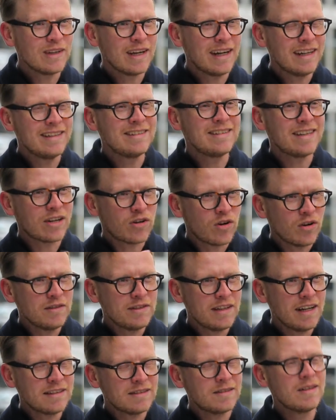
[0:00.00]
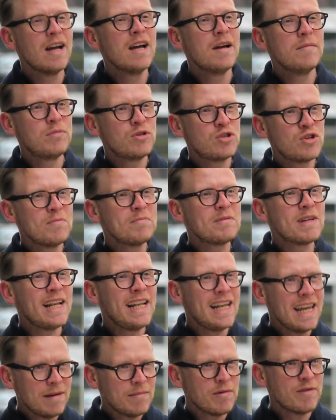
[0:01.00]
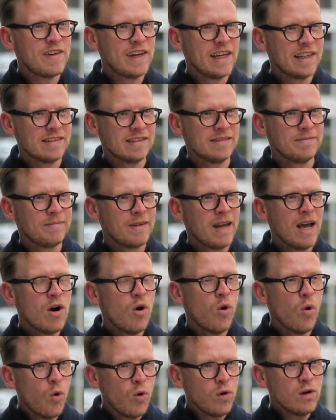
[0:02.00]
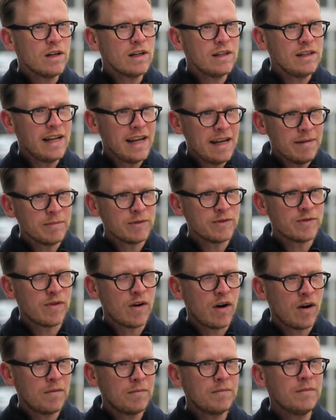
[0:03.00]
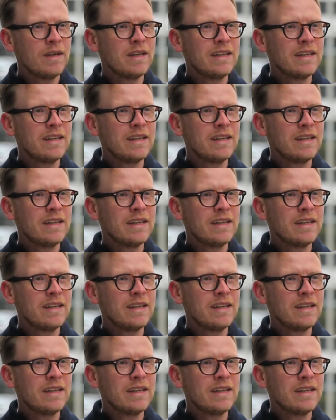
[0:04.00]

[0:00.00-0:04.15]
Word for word: ja, ist der Kontext bestimmter Lebewesen. Ohne Lebensform